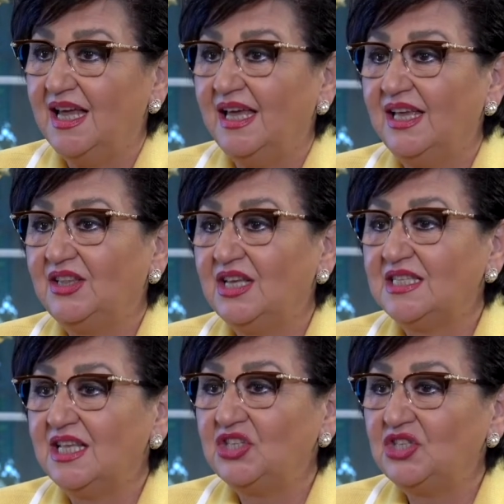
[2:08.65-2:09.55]
Это
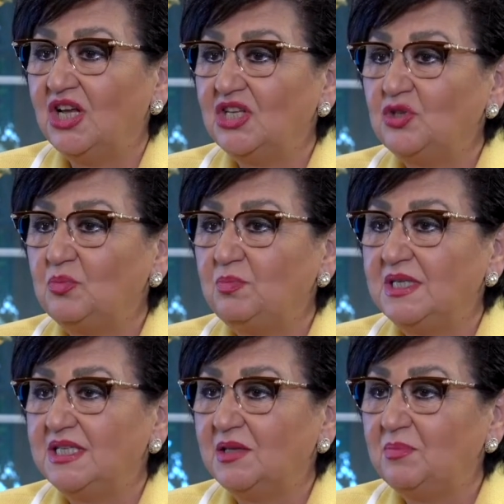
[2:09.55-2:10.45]
означает, что
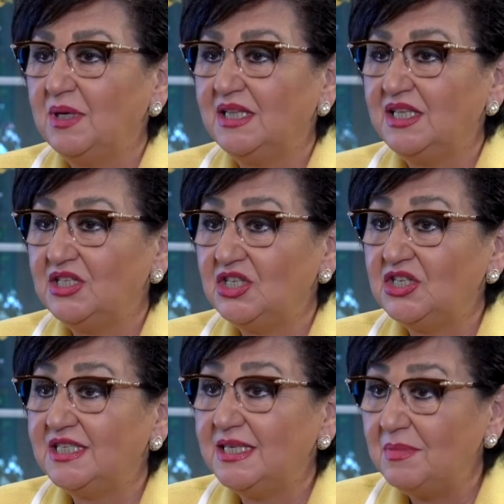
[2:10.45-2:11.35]
55 тысяч
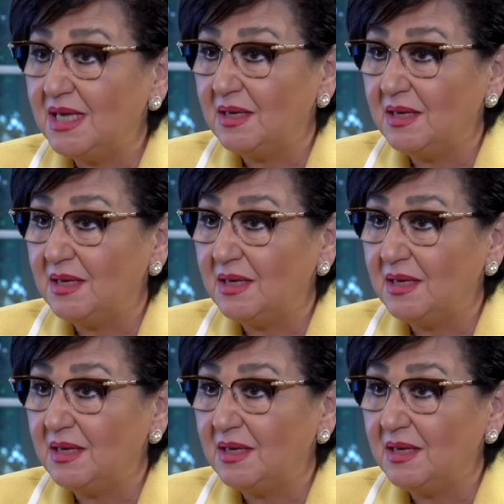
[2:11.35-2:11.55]
семей